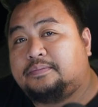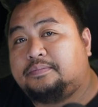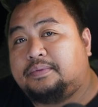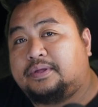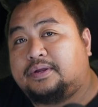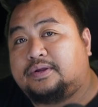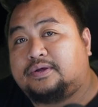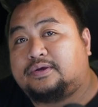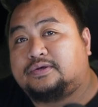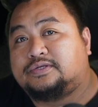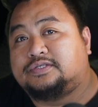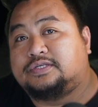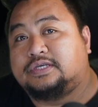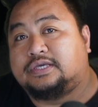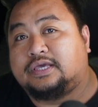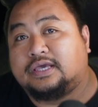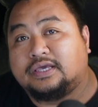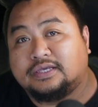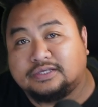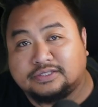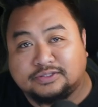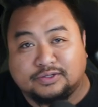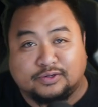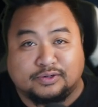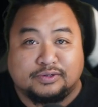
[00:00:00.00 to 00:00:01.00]
pero si
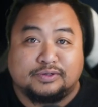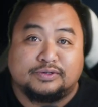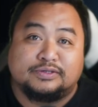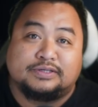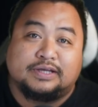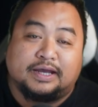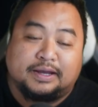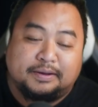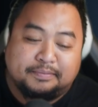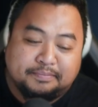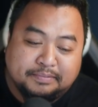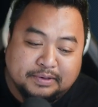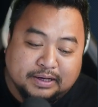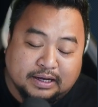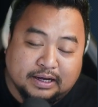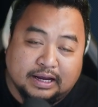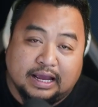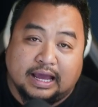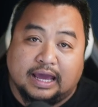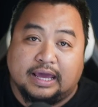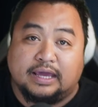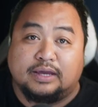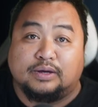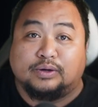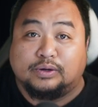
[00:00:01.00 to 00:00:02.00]
King Soul usab
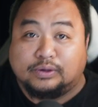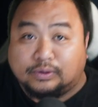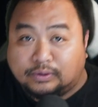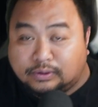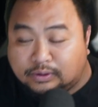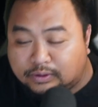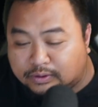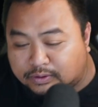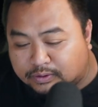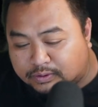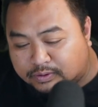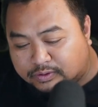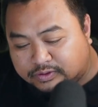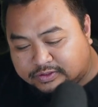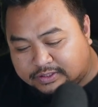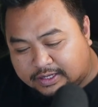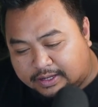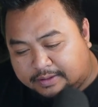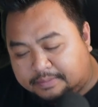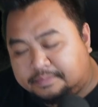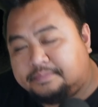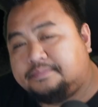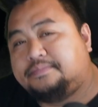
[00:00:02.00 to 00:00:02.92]
nga gahig ulo usab